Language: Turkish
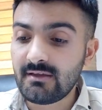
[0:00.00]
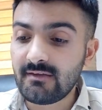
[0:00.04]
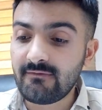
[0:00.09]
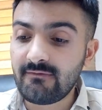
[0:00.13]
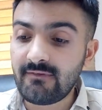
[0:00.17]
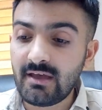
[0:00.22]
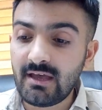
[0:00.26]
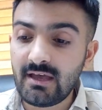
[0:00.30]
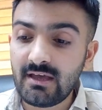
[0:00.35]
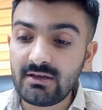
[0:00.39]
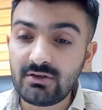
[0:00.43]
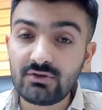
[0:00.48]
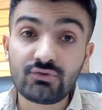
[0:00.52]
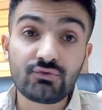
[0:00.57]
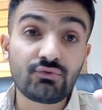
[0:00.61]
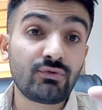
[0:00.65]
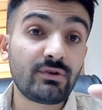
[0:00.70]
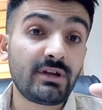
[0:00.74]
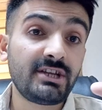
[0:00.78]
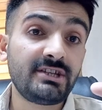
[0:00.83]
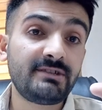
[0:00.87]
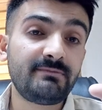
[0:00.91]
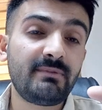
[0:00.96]
ve
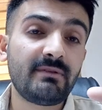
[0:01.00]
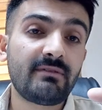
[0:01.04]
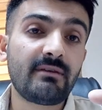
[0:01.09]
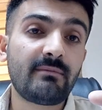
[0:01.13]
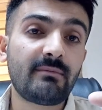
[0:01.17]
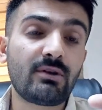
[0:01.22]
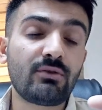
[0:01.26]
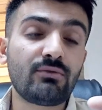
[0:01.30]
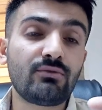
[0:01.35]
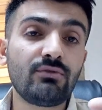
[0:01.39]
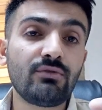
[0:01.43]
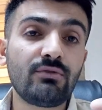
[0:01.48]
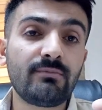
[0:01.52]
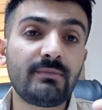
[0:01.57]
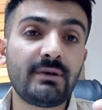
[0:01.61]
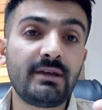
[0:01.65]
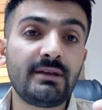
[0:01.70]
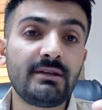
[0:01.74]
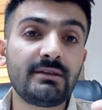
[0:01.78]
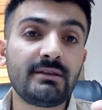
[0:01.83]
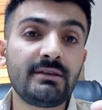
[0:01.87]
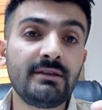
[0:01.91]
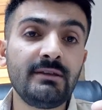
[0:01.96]
şunu da hiçbir zaman
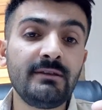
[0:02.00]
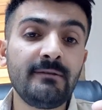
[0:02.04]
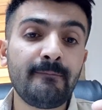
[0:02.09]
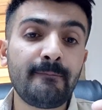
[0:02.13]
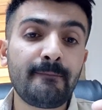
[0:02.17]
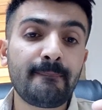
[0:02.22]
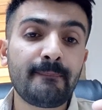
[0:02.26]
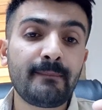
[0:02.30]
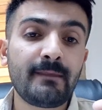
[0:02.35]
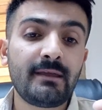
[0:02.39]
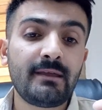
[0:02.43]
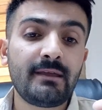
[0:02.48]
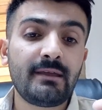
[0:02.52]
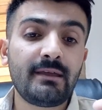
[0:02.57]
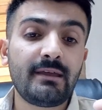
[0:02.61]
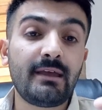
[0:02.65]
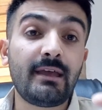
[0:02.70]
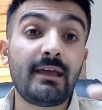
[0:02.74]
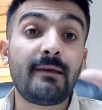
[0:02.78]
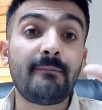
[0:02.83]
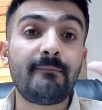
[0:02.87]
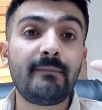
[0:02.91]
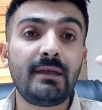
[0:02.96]
unutmayın ki
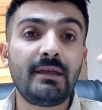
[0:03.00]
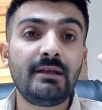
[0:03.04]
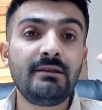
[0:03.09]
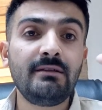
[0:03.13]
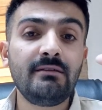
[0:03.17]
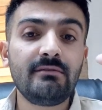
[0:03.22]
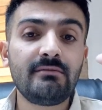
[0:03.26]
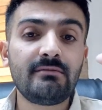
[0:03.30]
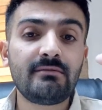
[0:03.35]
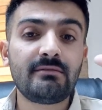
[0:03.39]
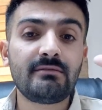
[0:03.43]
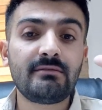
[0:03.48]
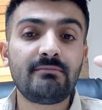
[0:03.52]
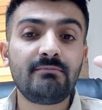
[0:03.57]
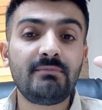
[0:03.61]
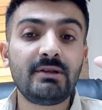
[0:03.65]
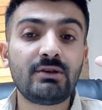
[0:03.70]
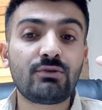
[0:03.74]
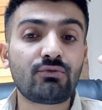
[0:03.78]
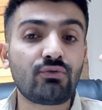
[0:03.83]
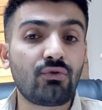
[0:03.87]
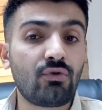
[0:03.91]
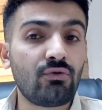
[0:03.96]
emeğiniz
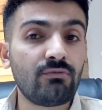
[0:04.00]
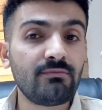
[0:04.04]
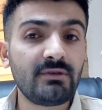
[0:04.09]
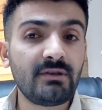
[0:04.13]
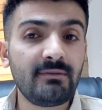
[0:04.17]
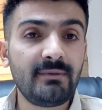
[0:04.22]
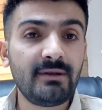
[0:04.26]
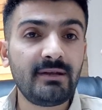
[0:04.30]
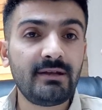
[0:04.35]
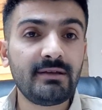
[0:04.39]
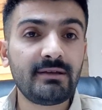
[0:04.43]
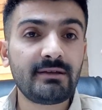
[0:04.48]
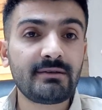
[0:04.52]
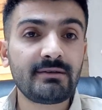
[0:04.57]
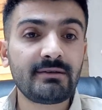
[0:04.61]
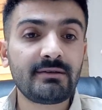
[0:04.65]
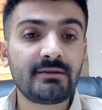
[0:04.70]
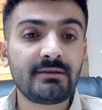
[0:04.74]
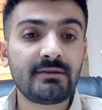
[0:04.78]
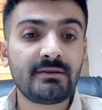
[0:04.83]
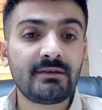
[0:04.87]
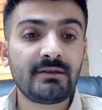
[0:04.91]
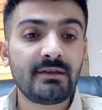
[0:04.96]
bir tohum
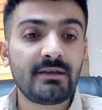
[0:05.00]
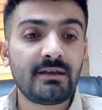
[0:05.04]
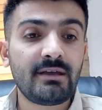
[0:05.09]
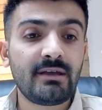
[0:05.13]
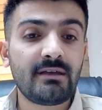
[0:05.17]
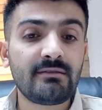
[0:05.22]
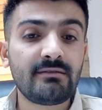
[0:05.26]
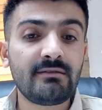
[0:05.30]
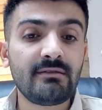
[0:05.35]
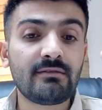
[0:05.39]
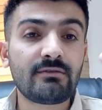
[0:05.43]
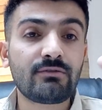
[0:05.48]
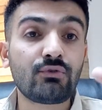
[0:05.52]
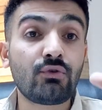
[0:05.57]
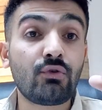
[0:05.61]
gibidir. Siz